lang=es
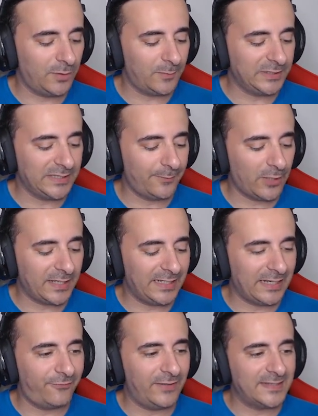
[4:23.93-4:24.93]
Vamos a tirar por aquí
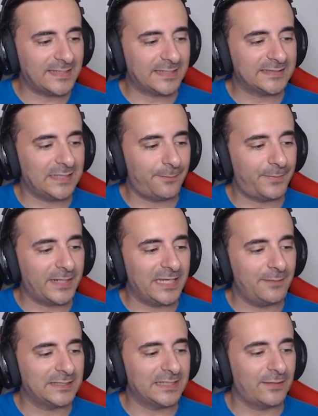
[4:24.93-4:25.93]
las flechas Zap para
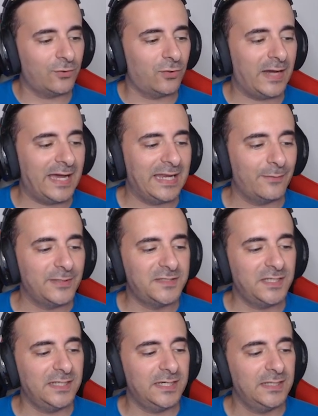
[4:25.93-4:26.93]
ir matando a la
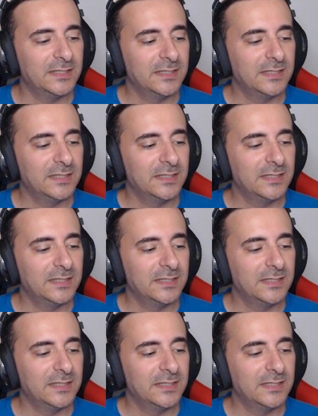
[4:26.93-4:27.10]
bichilla.